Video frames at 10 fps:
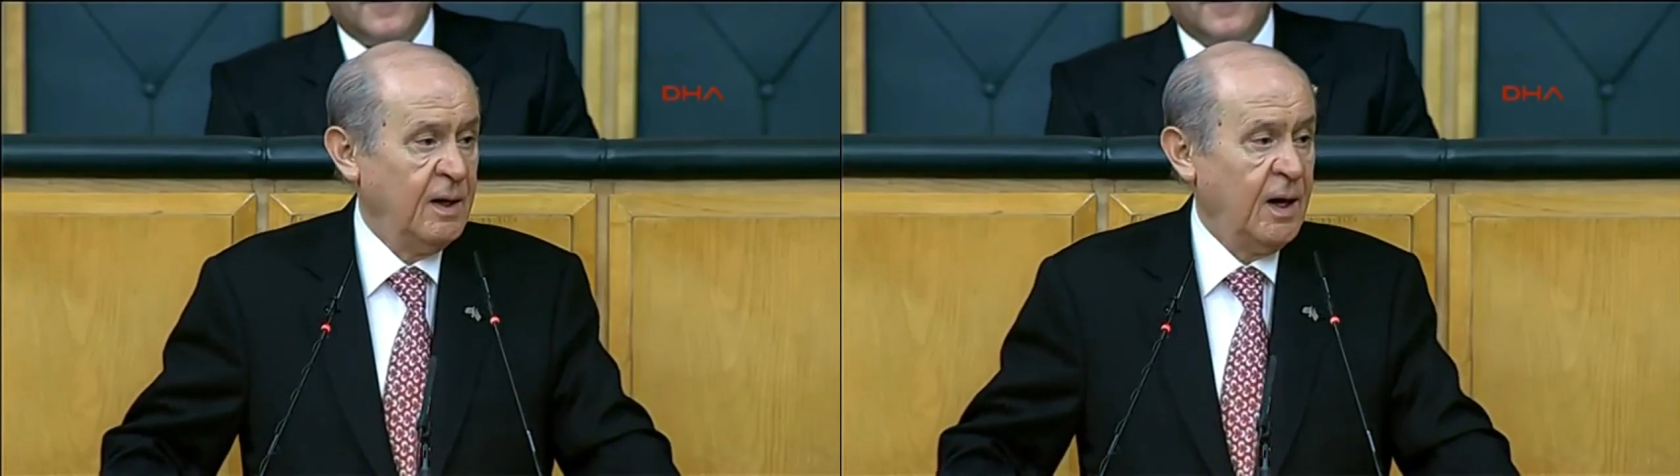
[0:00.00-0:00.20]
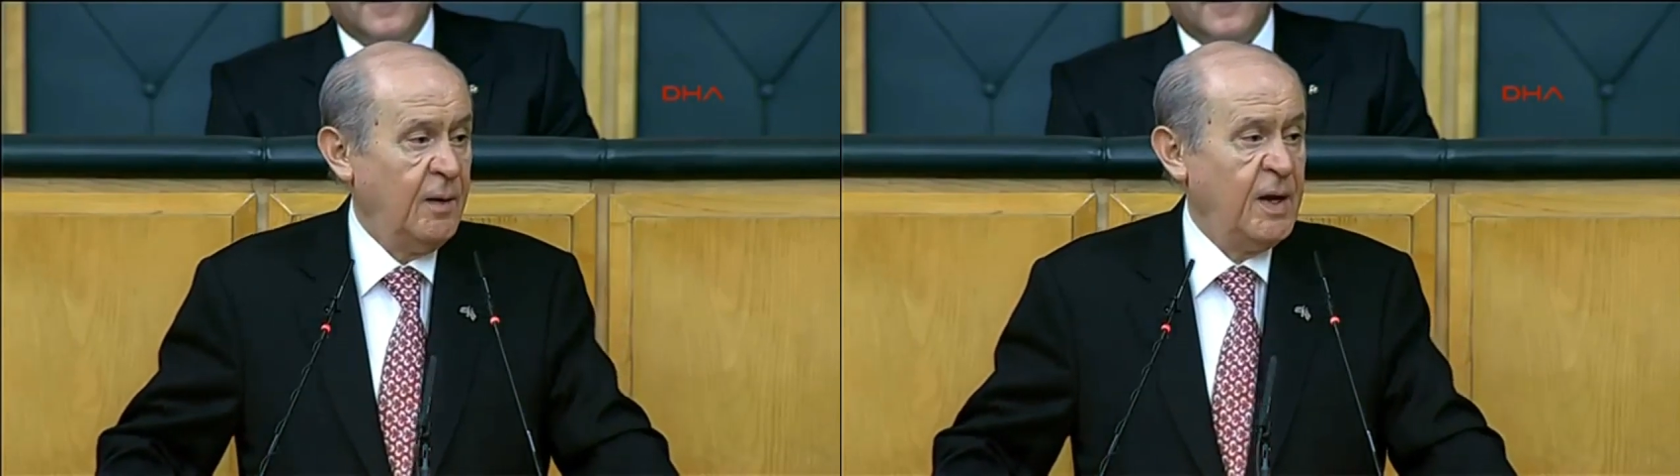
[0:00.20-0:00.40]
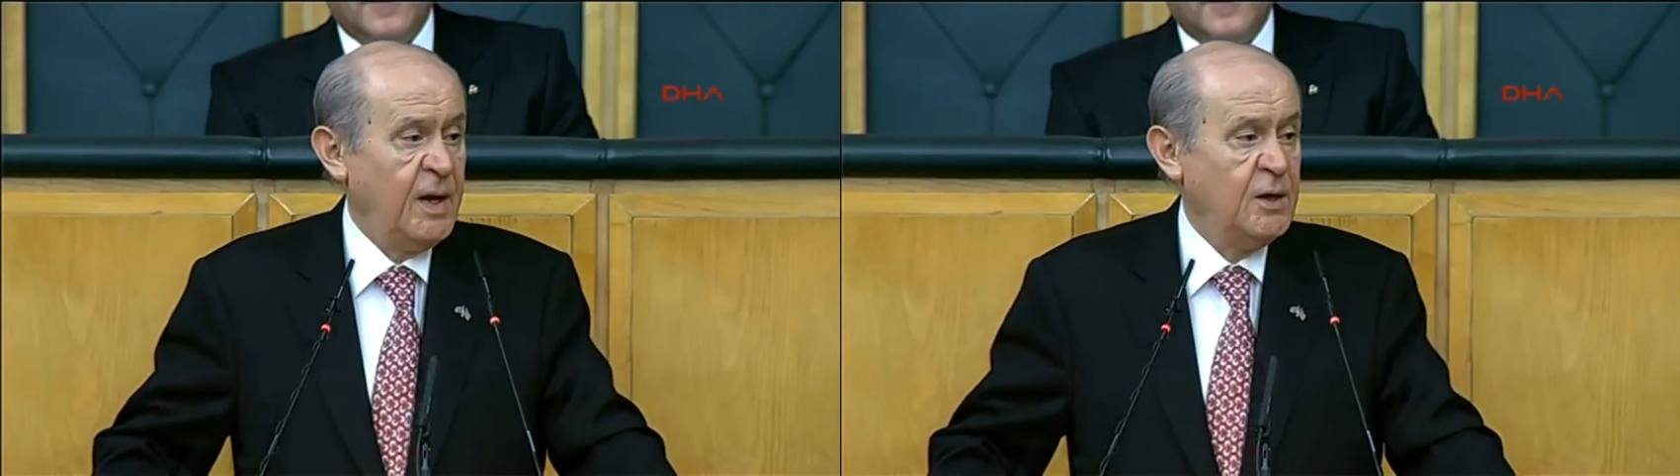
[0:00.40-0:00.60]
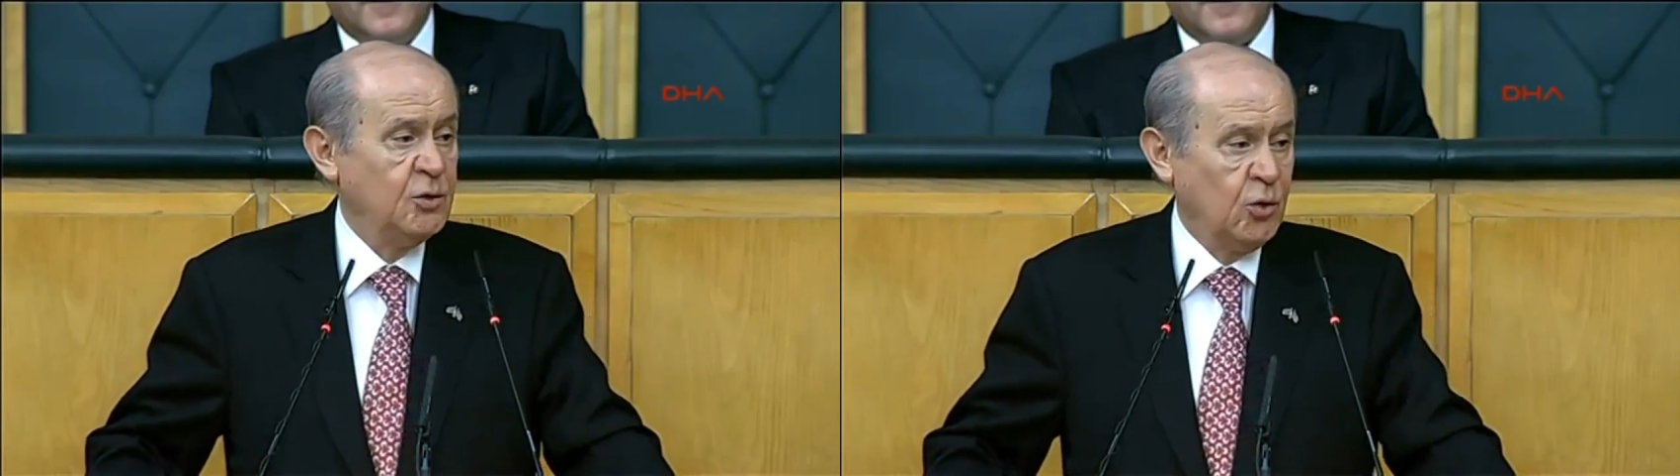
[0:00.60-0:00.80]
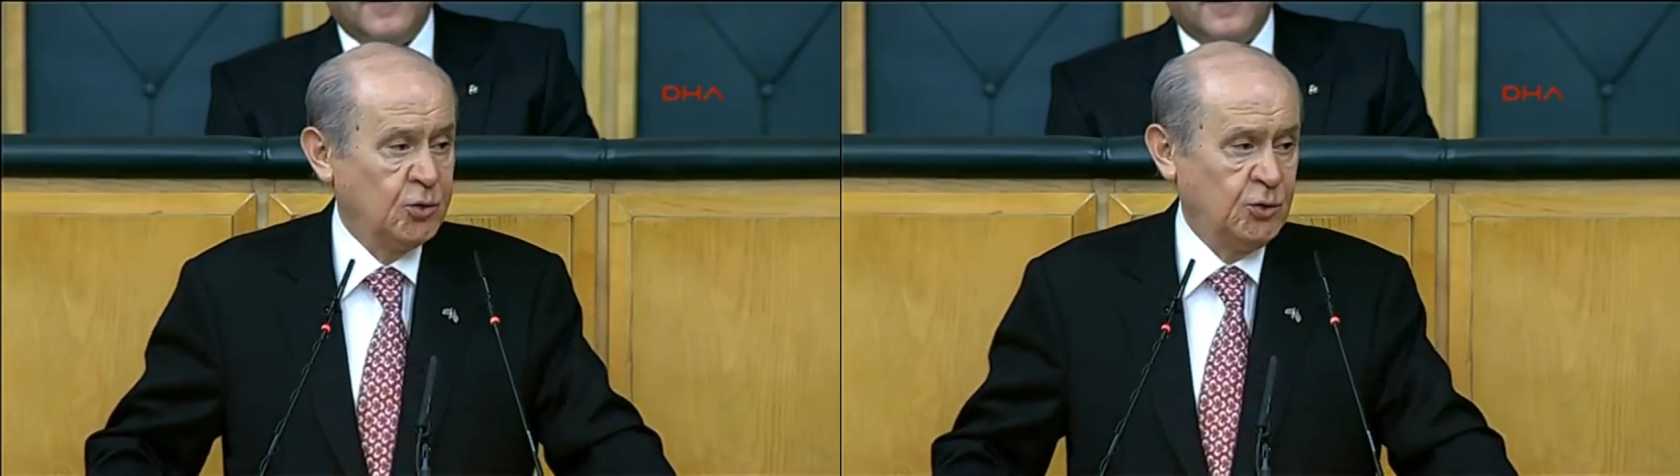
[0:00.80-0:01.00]

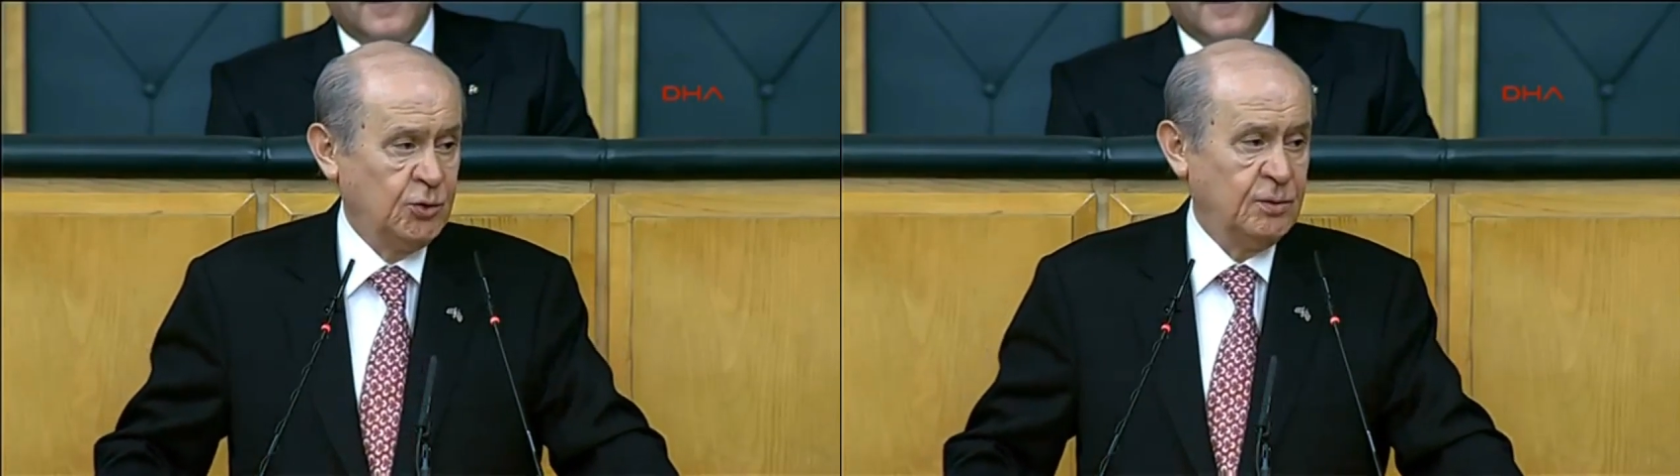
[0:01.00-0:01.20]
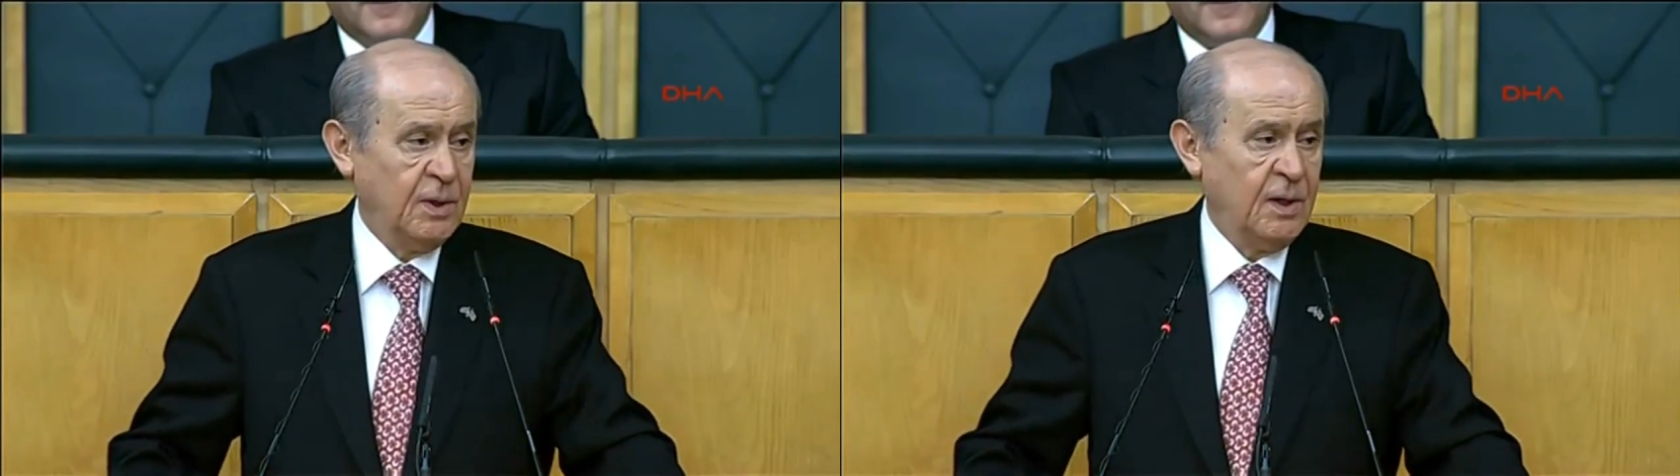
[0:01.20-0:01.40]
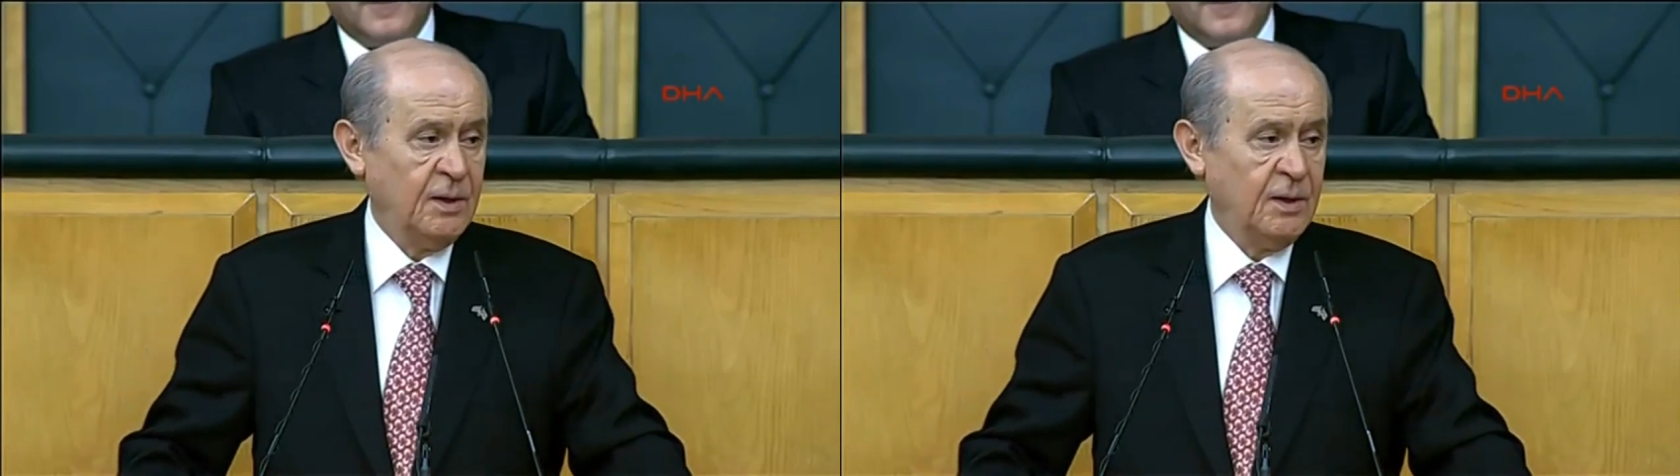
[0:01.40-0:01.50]
haberiniz olsun.